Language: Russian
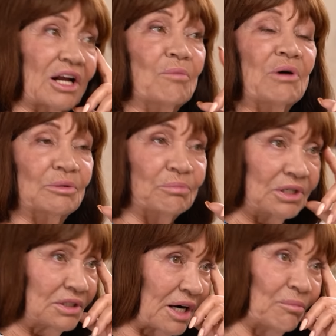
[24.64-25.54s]
А роман
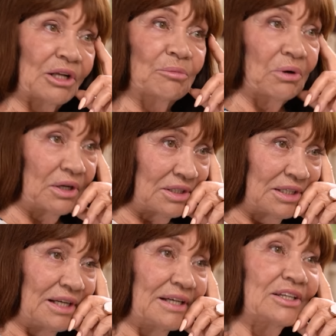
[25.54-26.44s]
был, роман был.
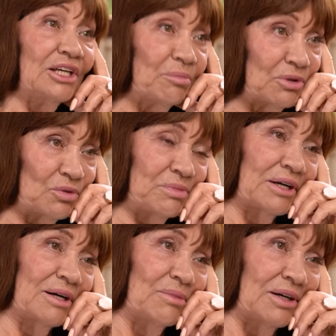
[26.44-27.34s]
Не было у
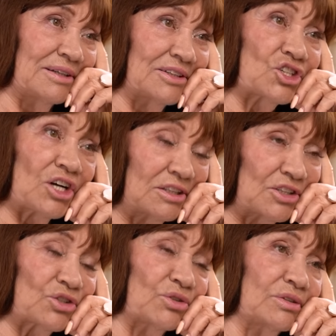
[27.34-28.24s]
меня романа.
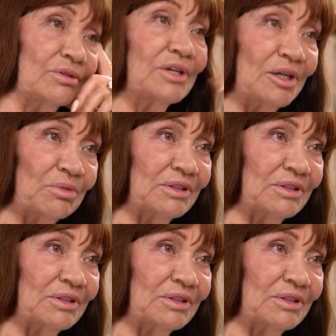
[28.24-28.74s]
Жалко, что, но не